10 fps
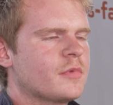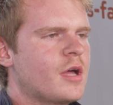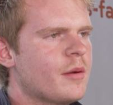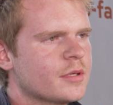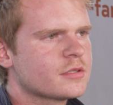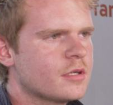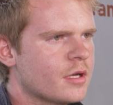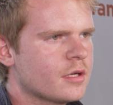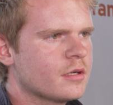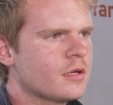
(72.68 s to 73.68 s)

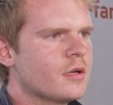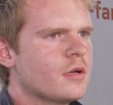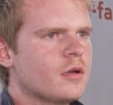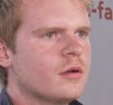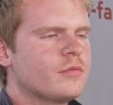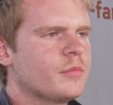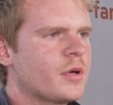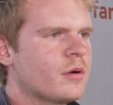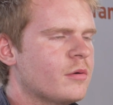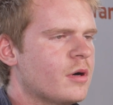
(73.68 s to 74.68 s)
Arbeitskollegen, vom
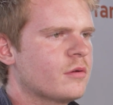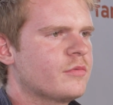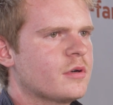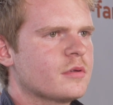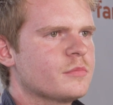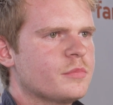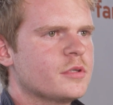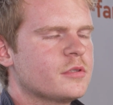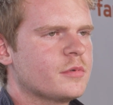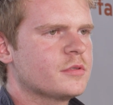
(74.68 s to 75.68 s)
Büro angefangen bis
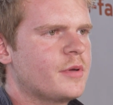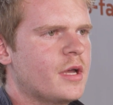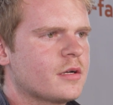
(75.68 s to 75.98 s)
übers Werk.